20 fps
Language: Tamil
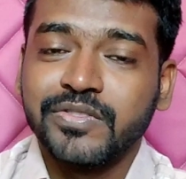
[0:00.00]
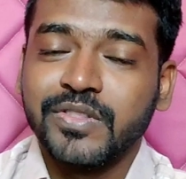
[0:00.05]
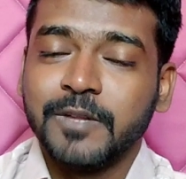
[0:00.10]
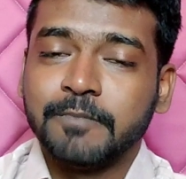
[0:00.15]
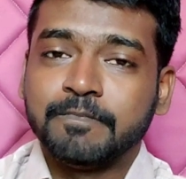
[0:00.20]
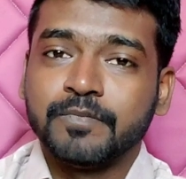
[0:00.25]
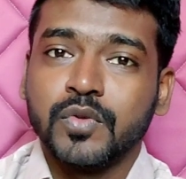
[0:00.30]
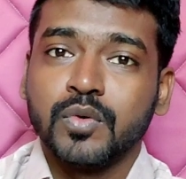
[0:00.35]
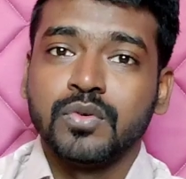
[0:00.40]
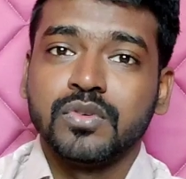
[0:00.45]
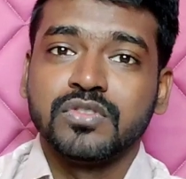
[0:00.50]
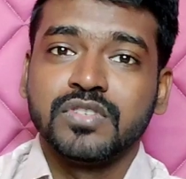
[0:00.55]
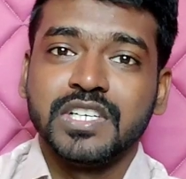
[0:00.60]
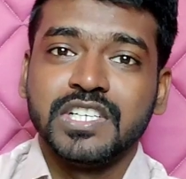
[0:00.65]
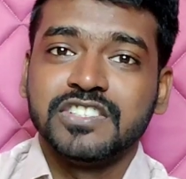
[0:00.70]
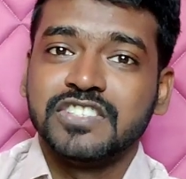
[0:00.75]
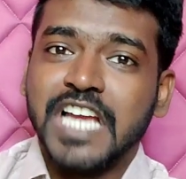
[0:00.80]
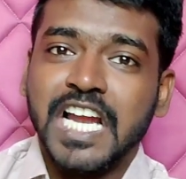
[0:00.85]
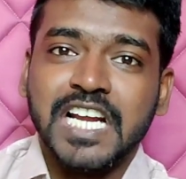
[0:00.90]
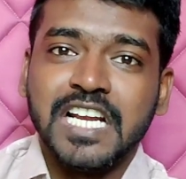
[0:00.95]
பார்த்தேன் ஒரு
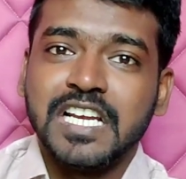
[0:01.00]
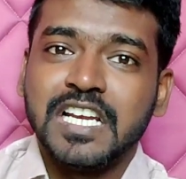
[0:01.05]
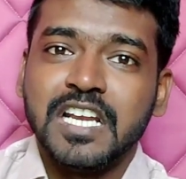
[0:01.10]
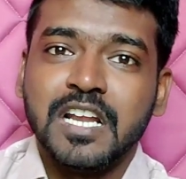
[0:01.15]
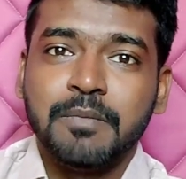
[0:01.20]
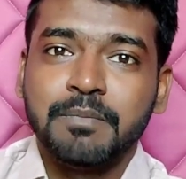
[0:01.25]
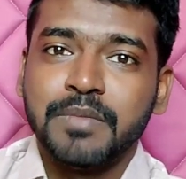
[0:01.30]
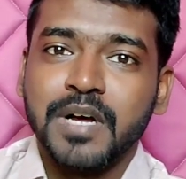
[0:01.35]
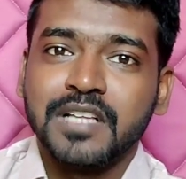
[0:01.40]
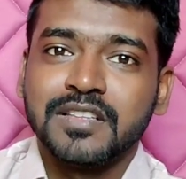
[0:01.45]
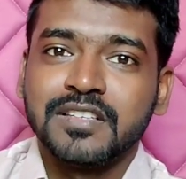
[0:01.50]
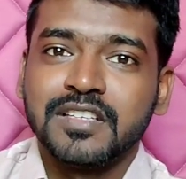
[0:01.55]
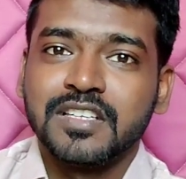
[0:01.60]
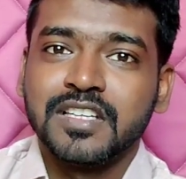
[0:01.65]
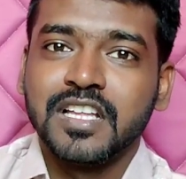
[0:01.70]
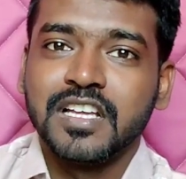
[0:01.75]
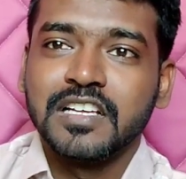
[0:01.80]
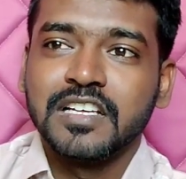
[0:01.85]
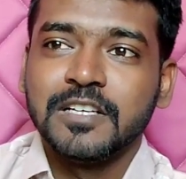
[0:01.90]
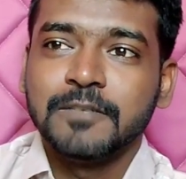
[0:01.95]
சில சேனல்லாம்
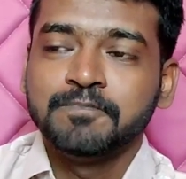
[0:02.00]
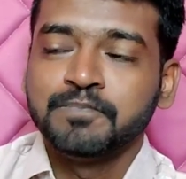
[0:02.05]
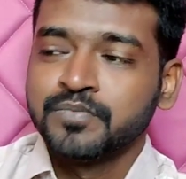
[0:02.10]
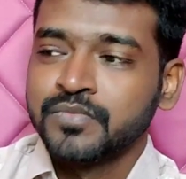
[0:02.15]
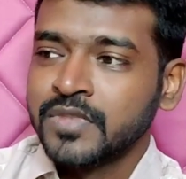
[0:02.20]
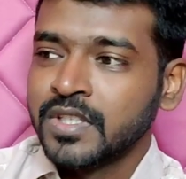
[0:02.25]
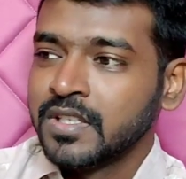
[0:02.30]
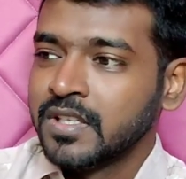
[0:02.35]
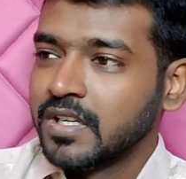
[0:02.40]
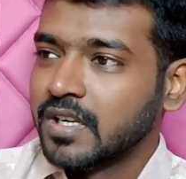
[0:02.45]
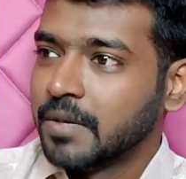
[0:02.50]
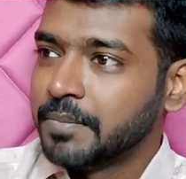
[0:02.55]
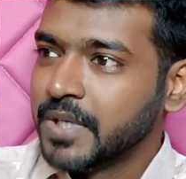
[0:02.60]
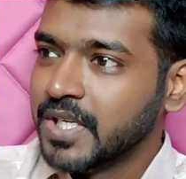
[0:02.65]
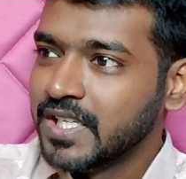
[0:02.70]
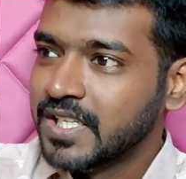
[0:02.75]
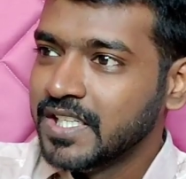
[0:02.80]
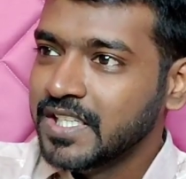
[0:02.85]
பார்த்துருந்தாங்க அப்படியே